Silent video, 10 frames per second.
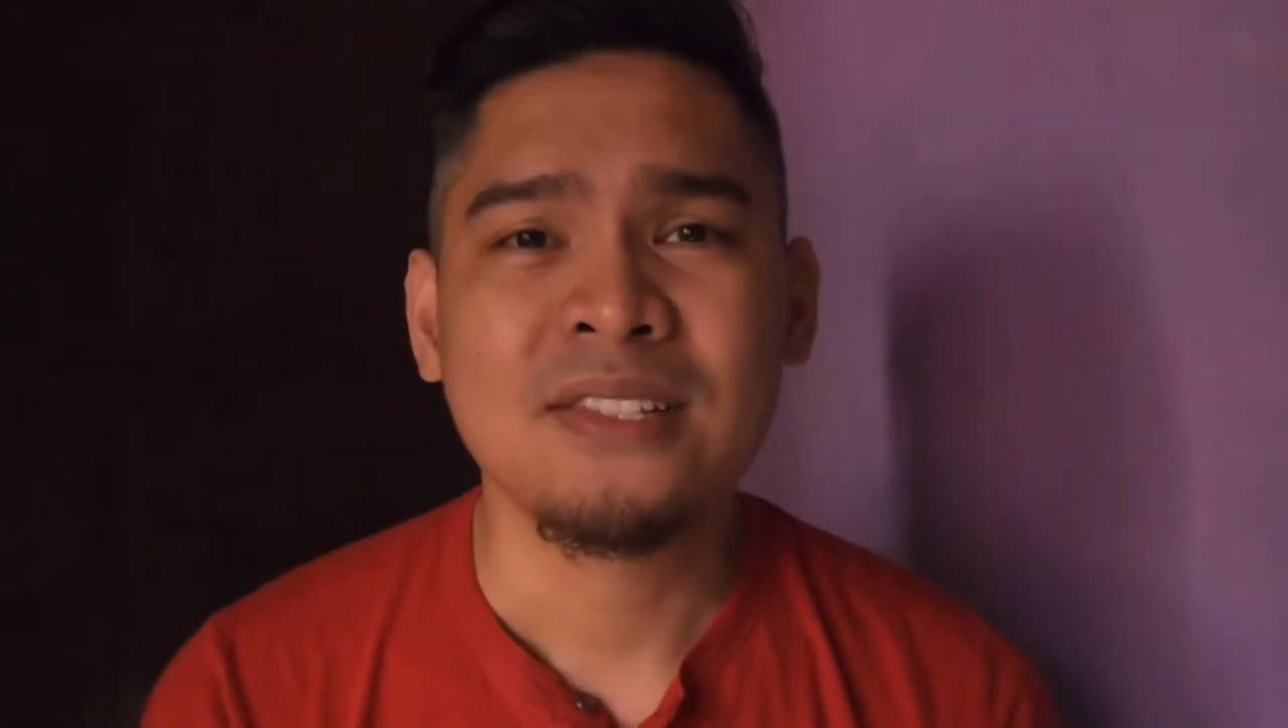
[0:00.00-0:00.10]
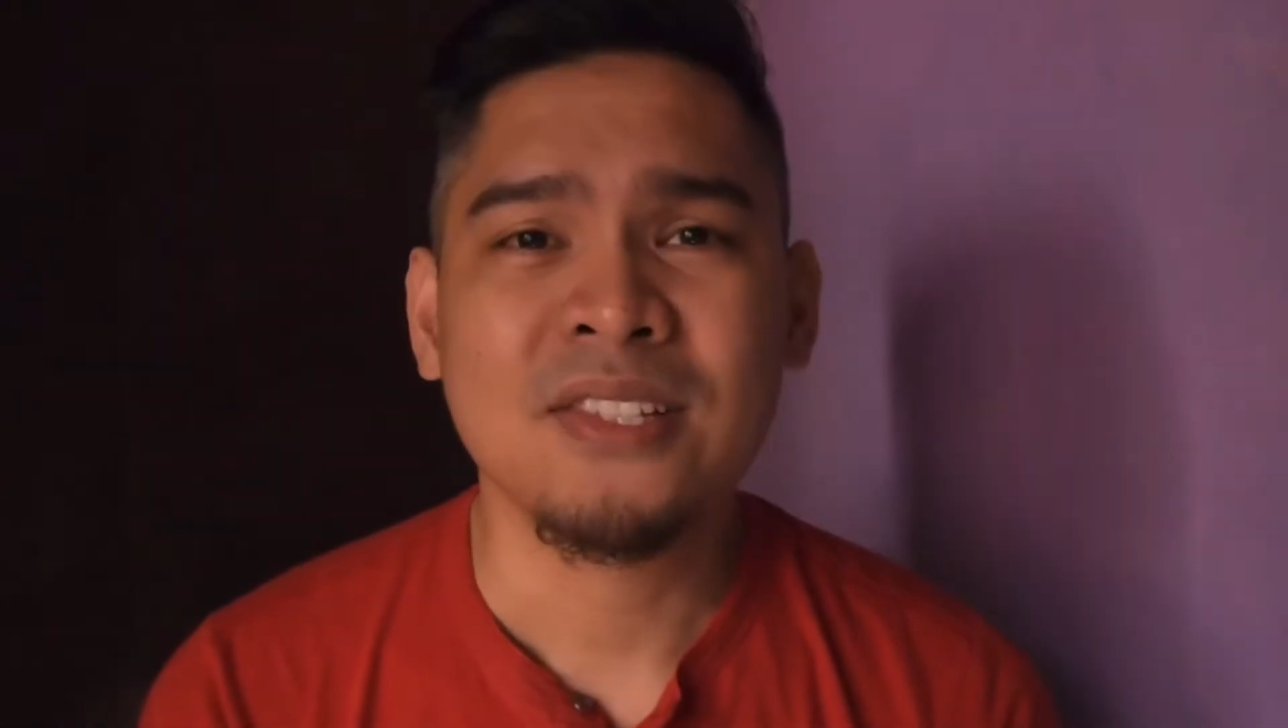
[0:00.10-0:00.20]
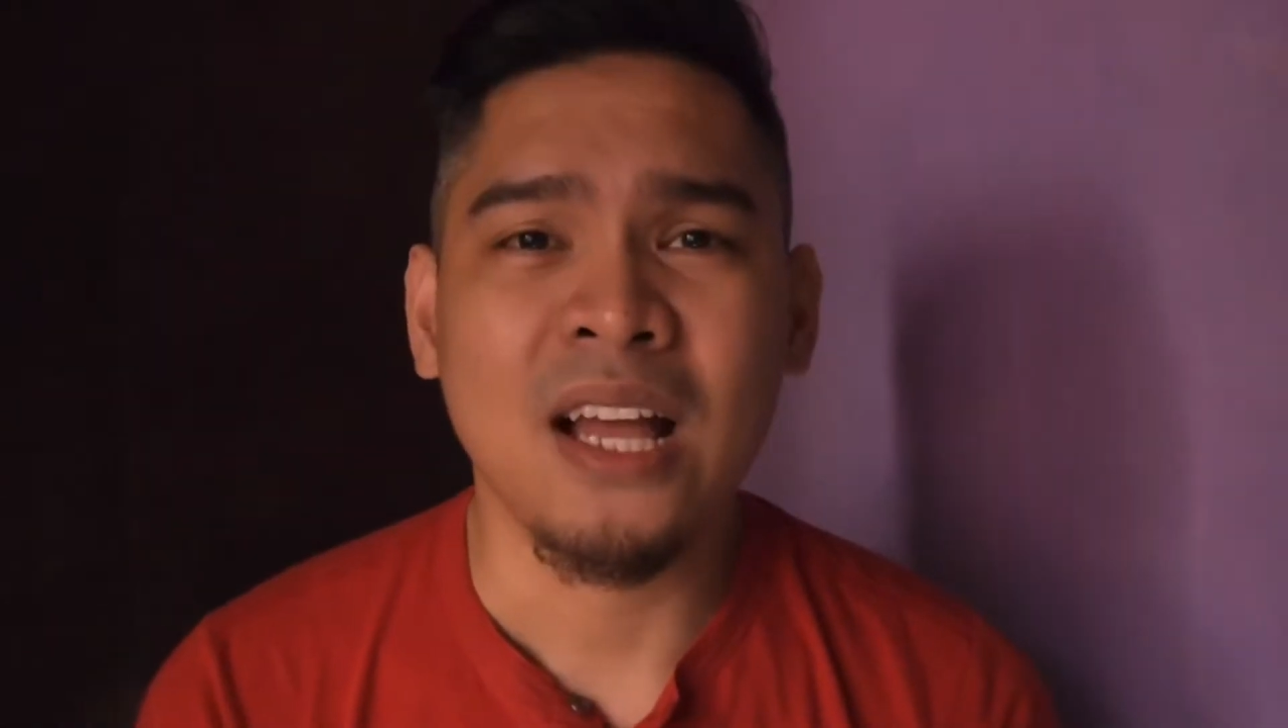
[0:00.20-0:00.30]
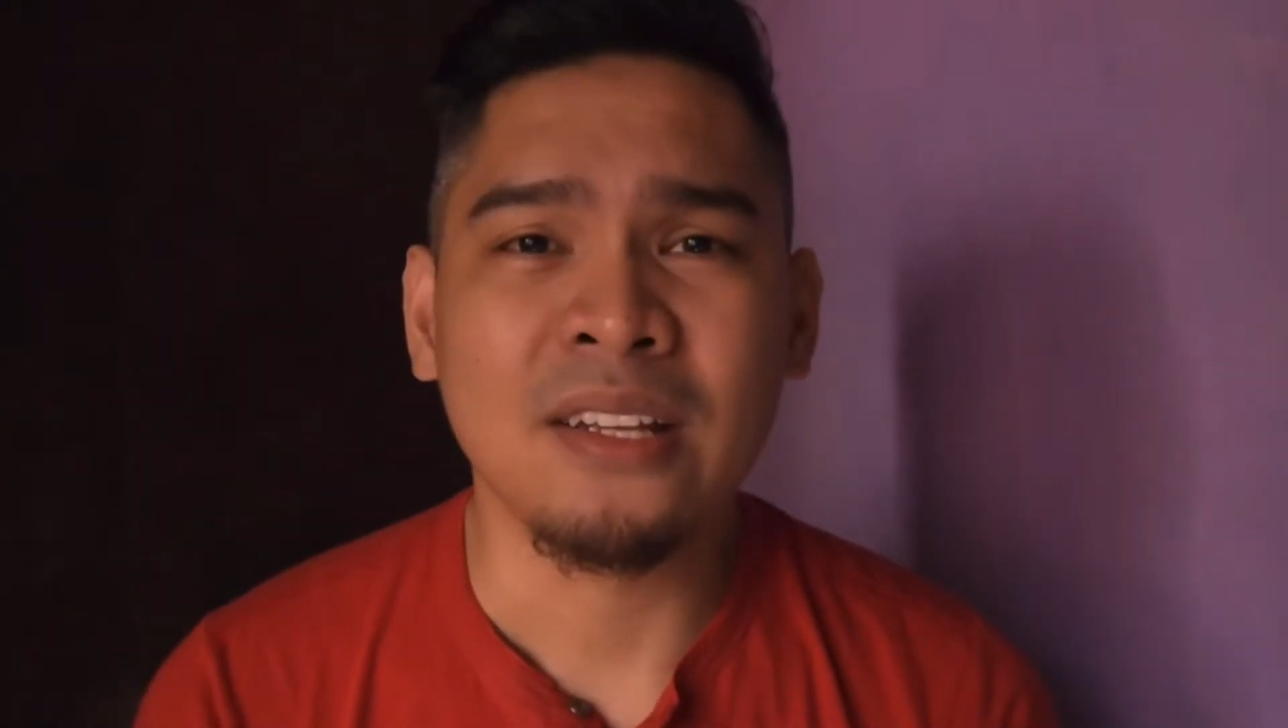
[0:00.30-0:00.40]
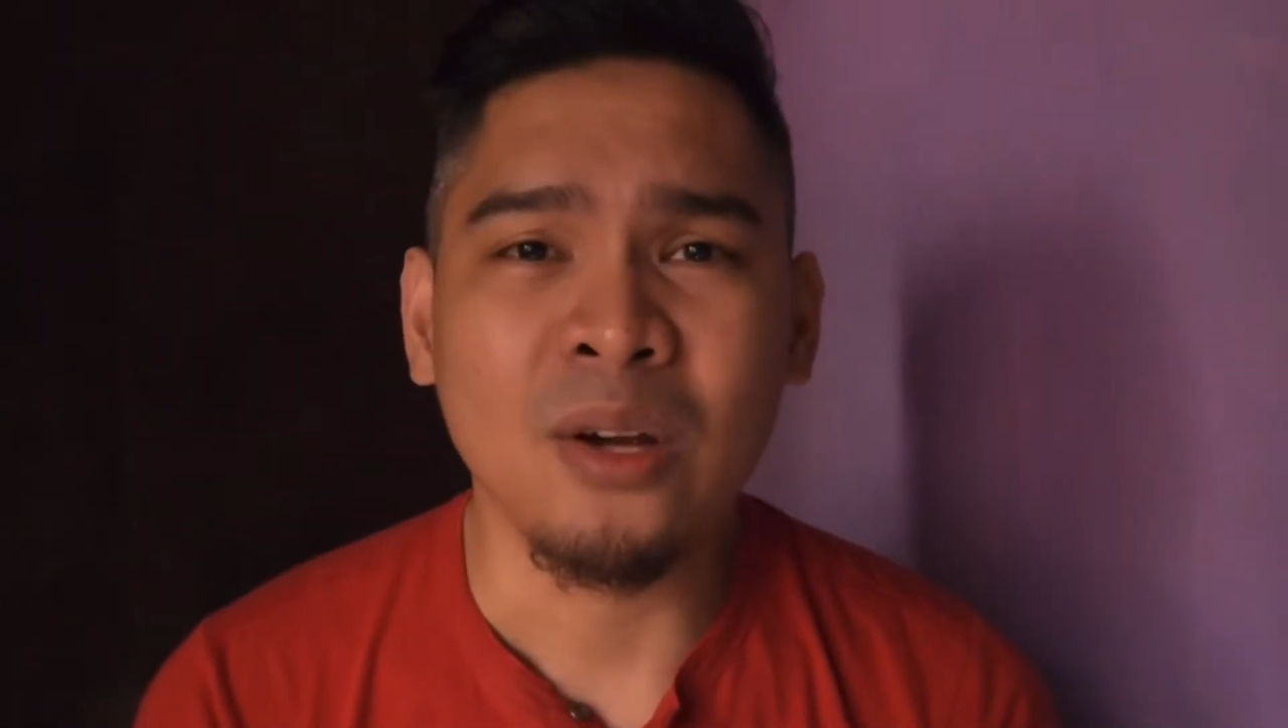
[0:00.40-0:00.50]

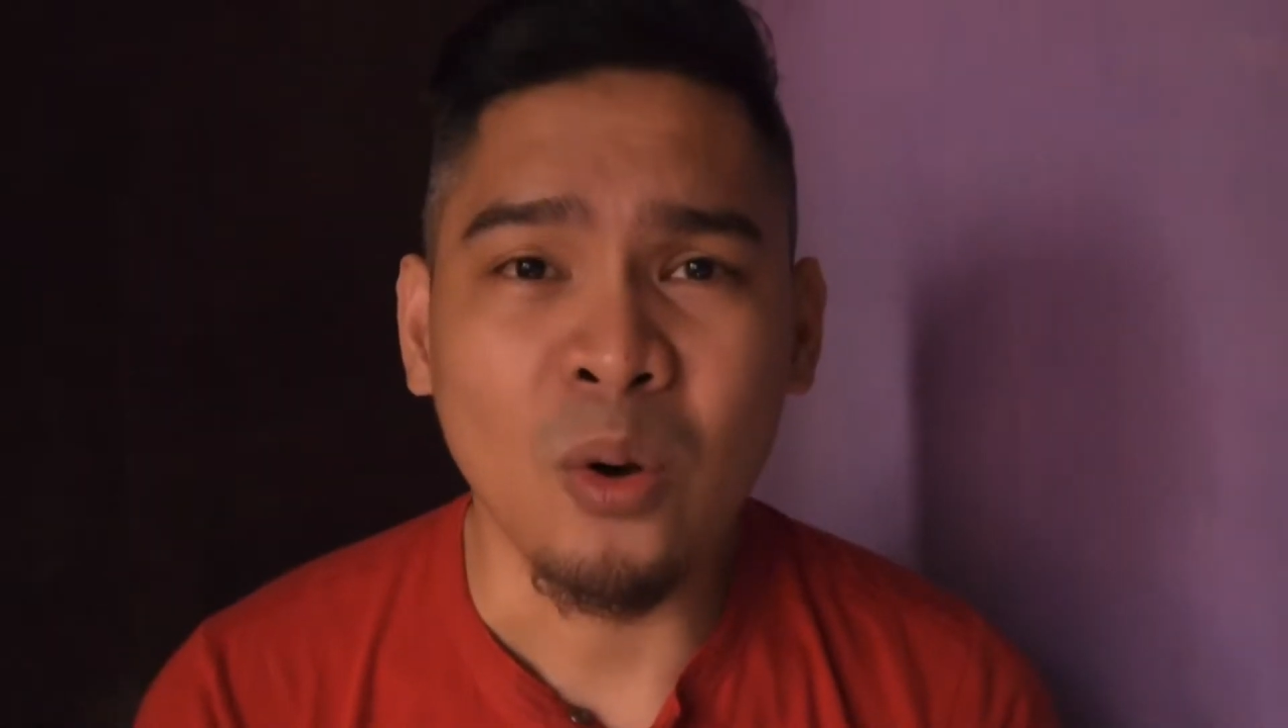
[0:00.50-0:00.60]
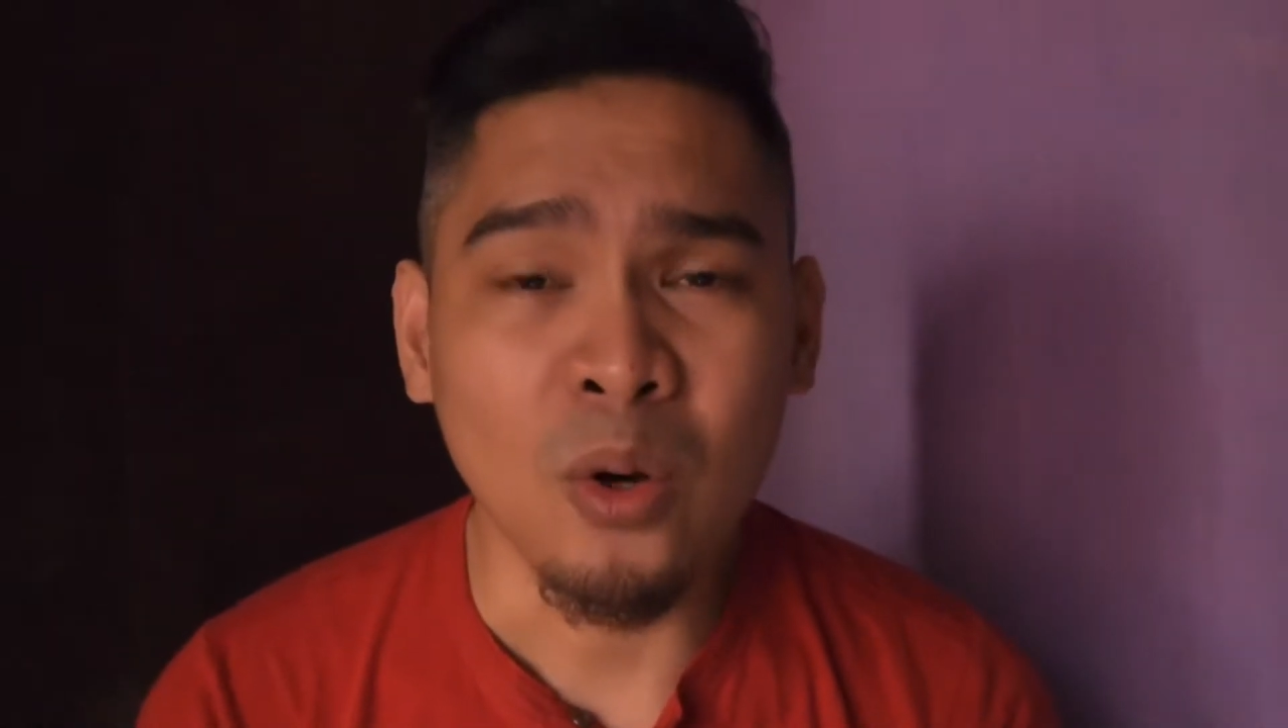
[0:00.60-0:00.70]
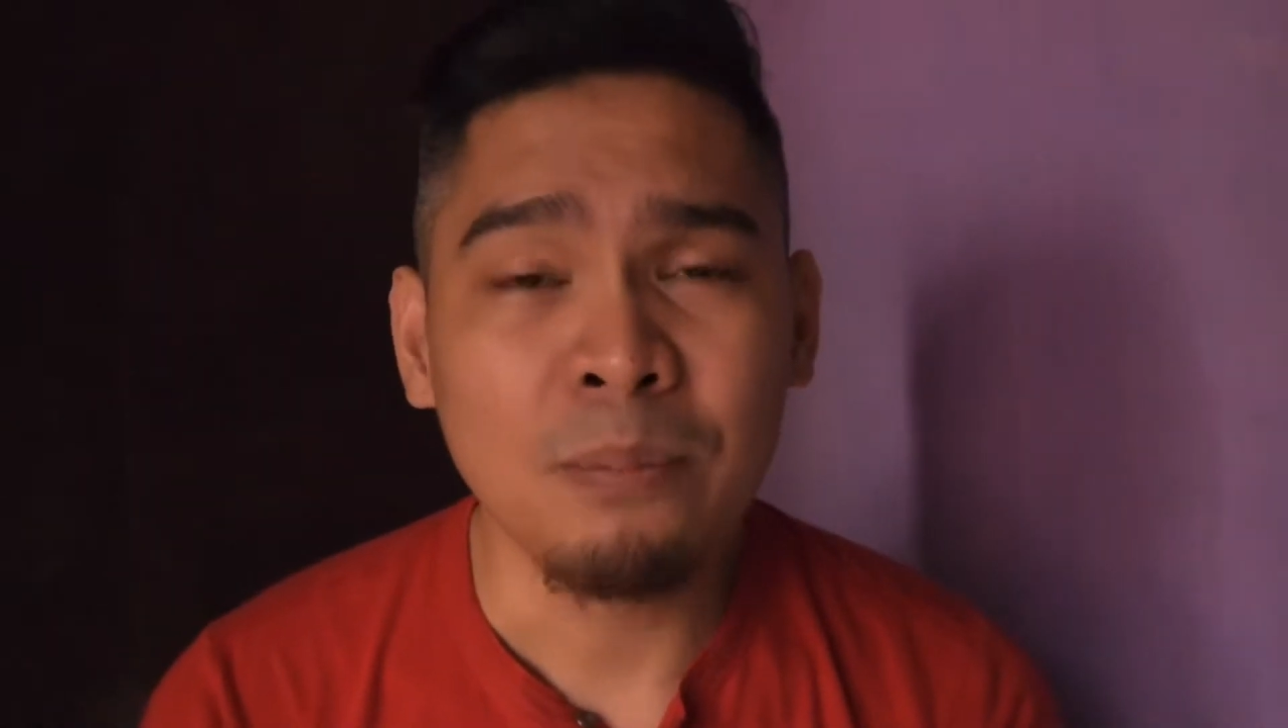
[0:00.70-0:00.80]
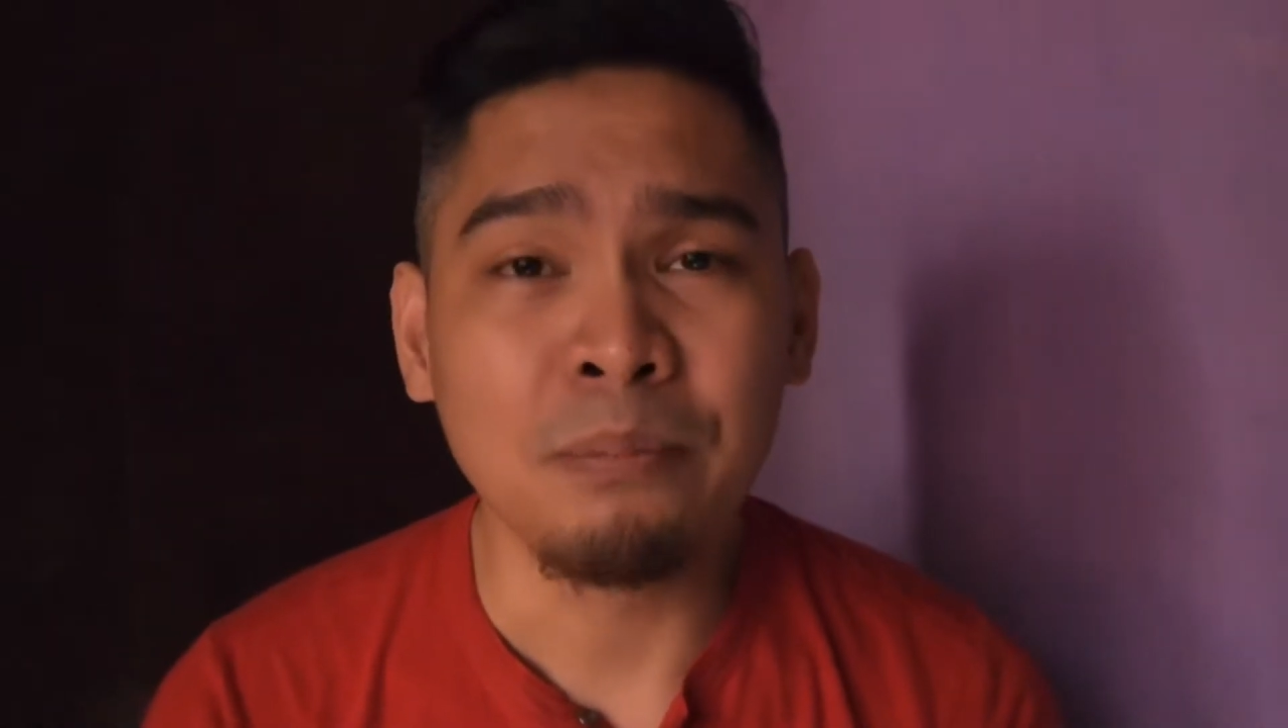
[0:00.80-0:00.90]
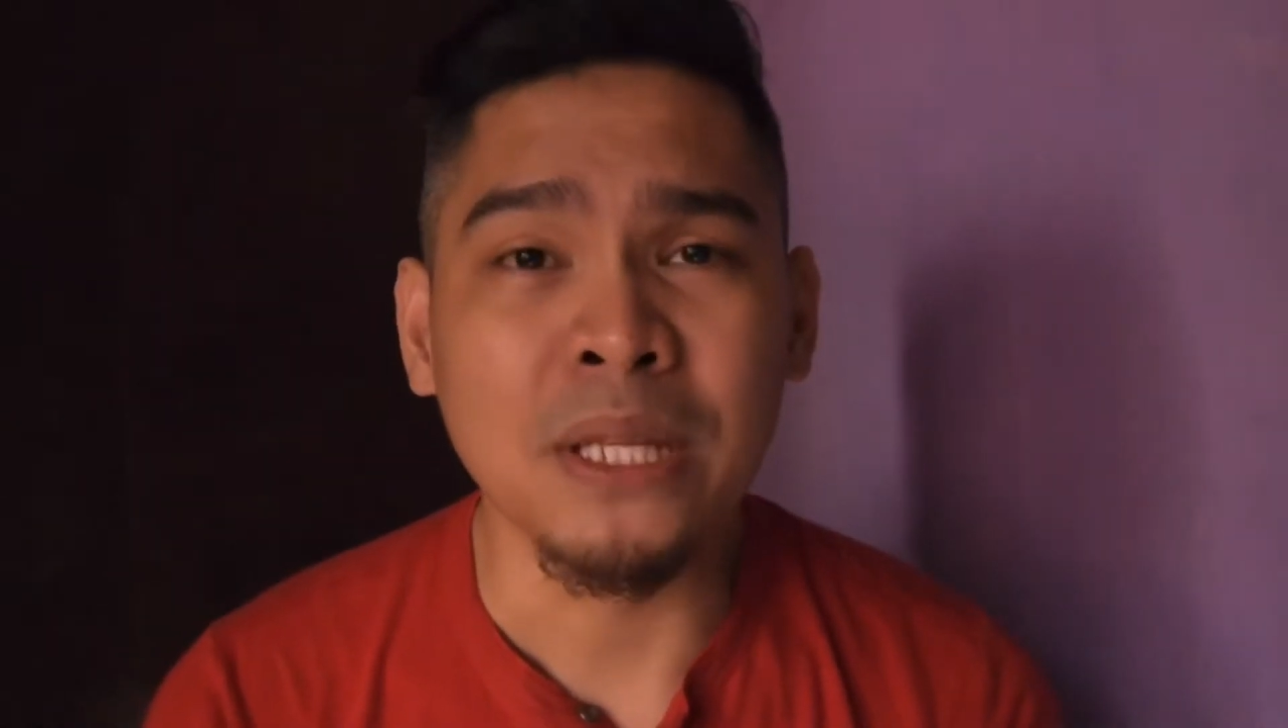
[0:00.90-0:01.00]
Sana all